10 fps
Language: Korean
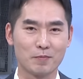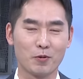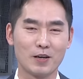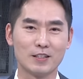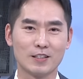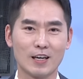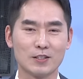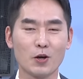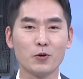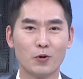폴란드나
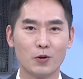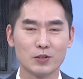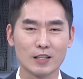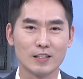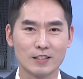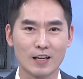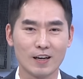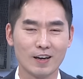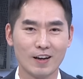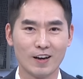서로
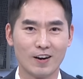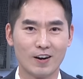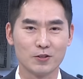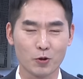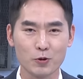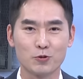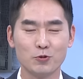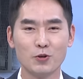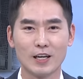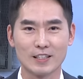사실상 서로
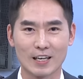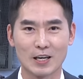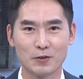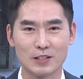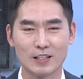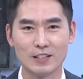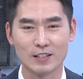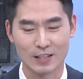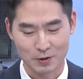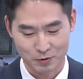중요한 나라로 이제
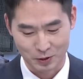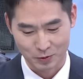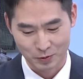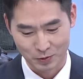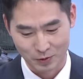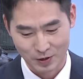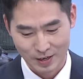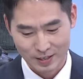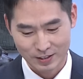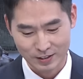인식을 하고 있고
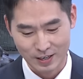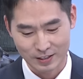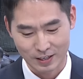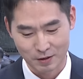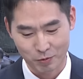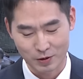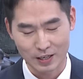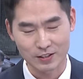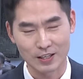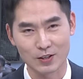특히 이제는
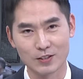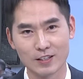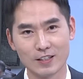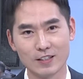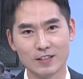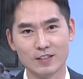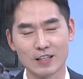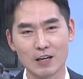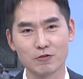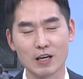폴란드에서는
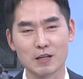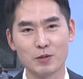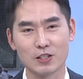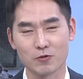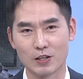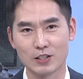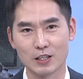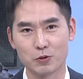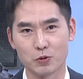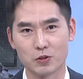한국의 이미지가
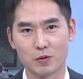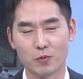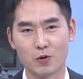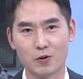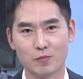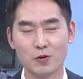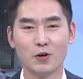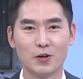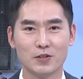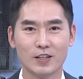굉장히 좋죠. 뭐
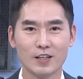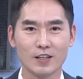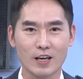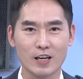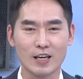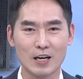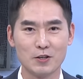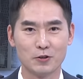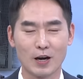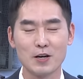물론 K 한류